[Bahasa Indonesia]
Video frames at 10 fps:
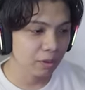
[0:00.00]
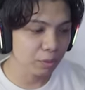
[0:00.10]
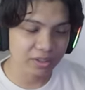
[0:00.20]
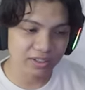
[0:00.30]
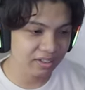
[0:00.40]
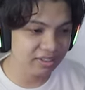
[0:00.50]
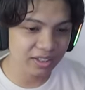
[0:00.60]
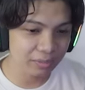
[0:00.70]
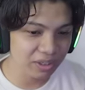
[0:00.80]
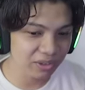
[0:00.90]
Aku masih agak
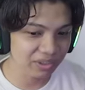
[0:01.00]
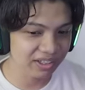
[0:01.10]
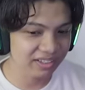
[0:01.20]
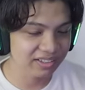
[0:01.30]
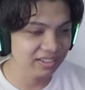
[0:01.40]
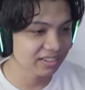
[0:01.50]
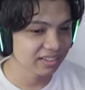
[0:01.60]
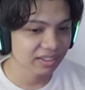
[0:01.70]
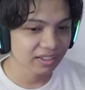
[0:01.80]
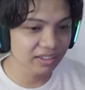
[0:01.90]
sedikit bingung nih guys.
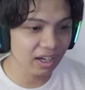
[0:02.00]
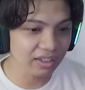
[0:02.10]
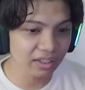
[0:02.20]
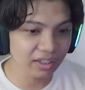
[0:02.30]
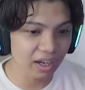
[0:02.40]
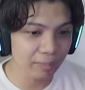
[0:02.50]
Ya ya ya